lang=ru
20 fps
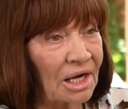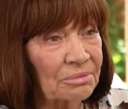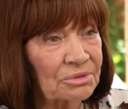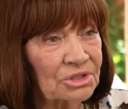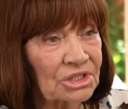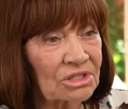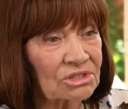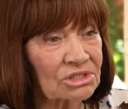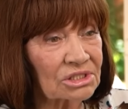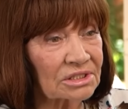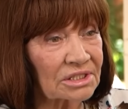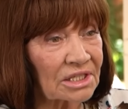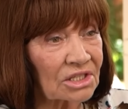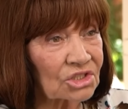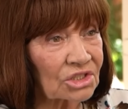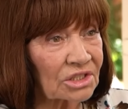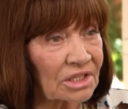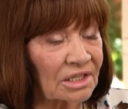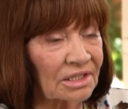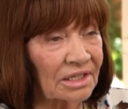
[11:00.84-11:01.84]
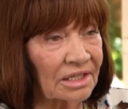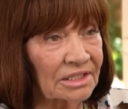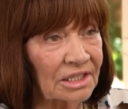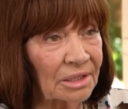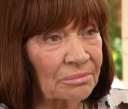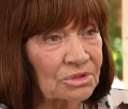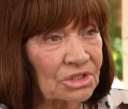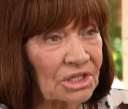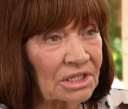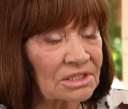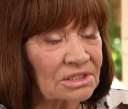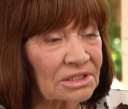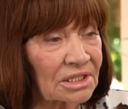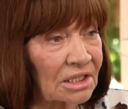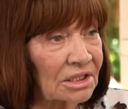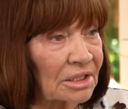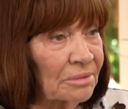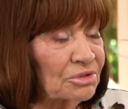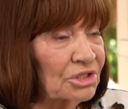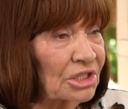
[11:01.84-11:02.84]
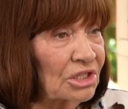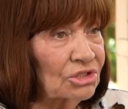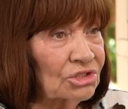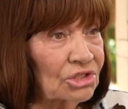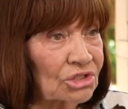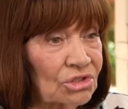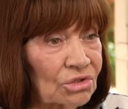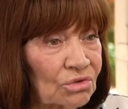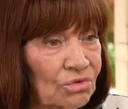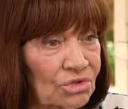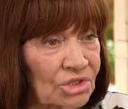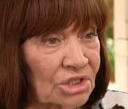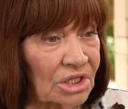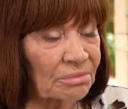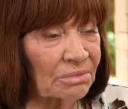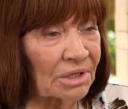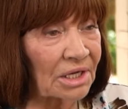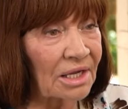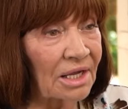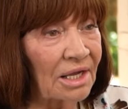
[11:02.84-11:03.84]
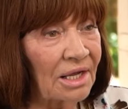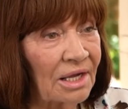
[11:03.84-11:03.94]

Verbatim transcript: общаются так же, как они общались, как общаются с русскими.